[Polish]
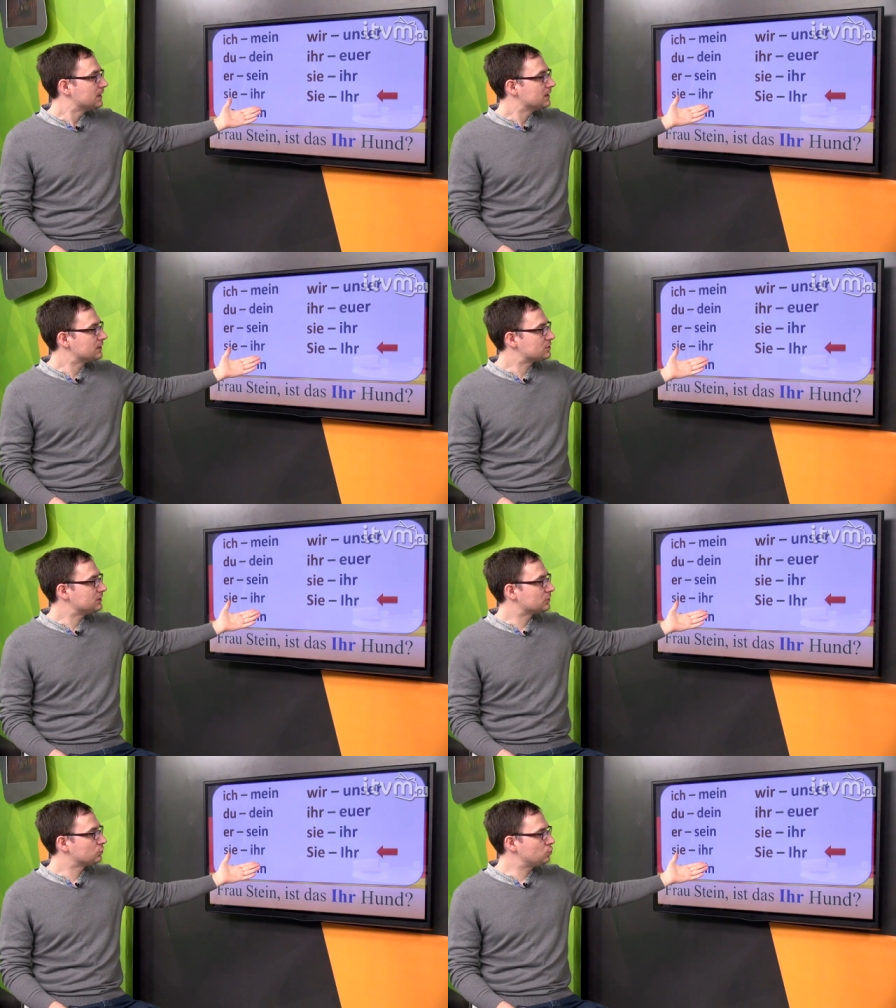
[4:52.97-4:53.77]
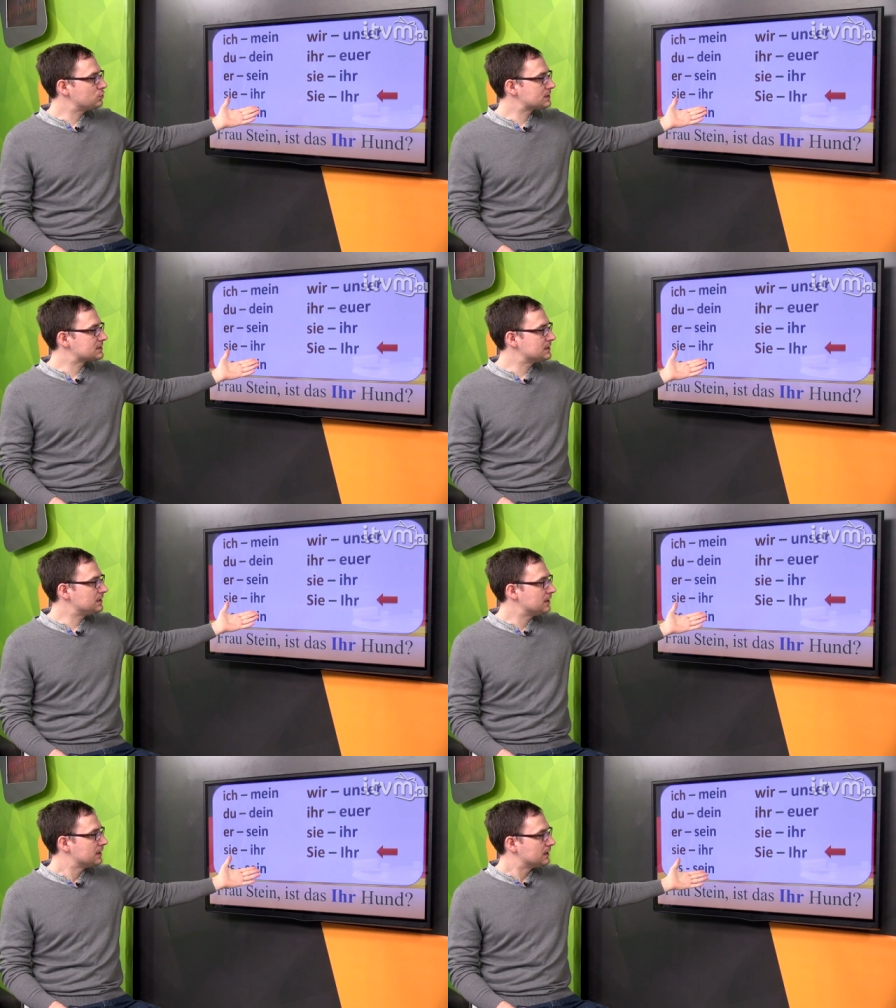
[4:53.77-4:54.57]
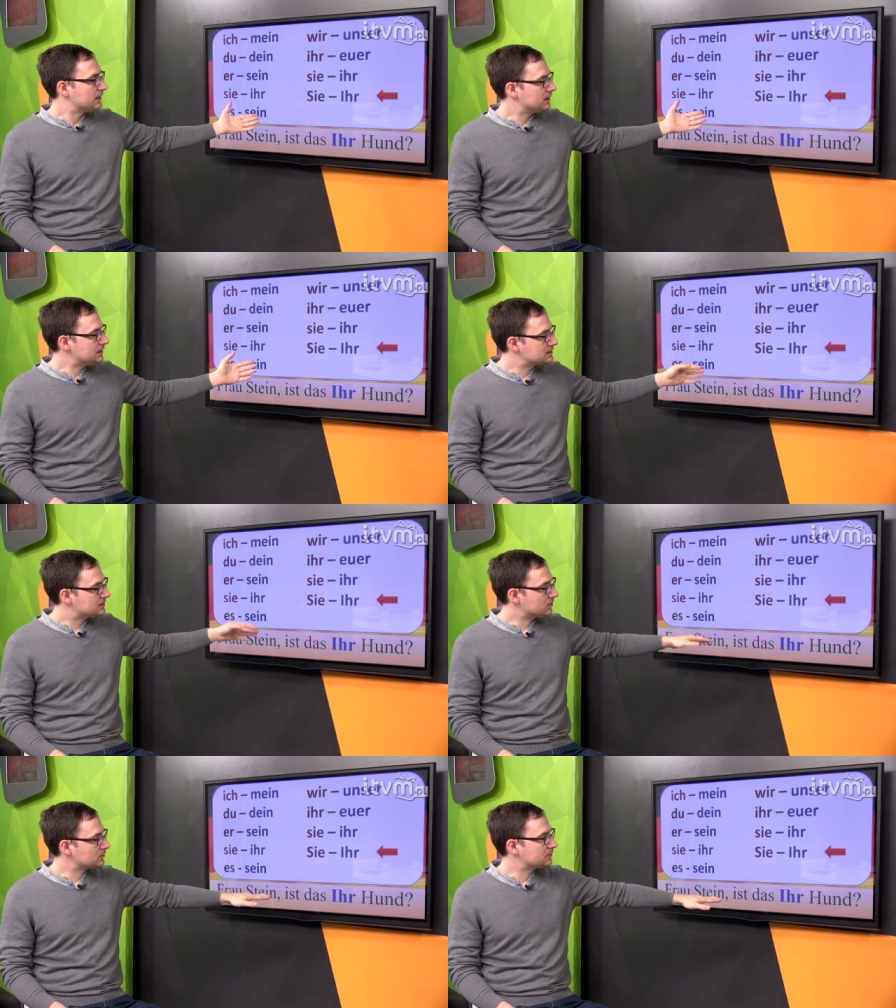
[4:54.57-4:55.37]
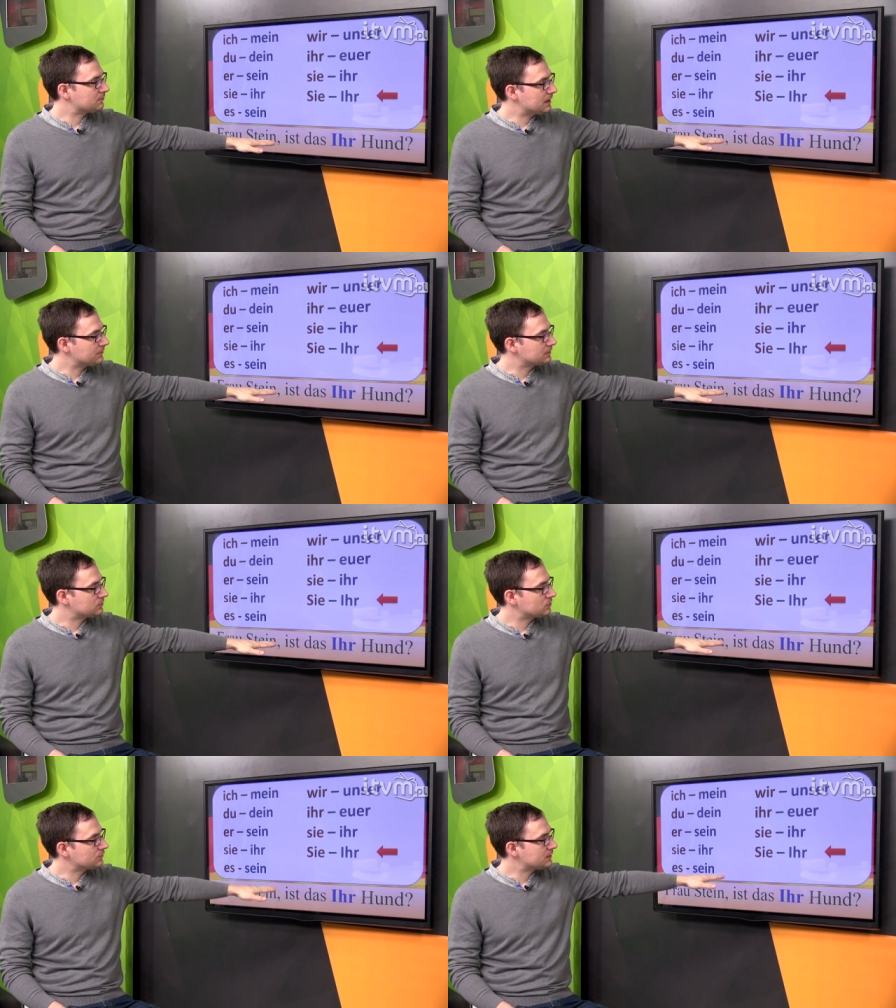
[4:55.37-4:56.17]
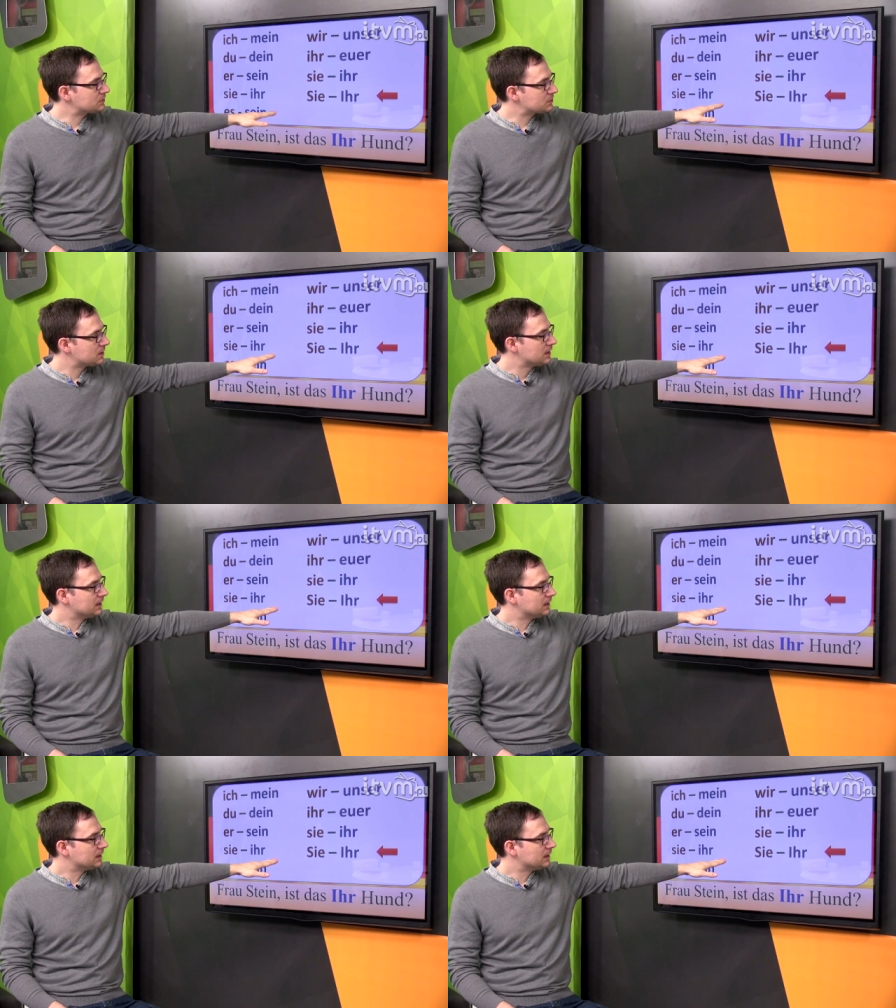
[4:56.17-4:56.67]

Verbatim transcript: y, czyli to duże zi y, i stąd mamy tu również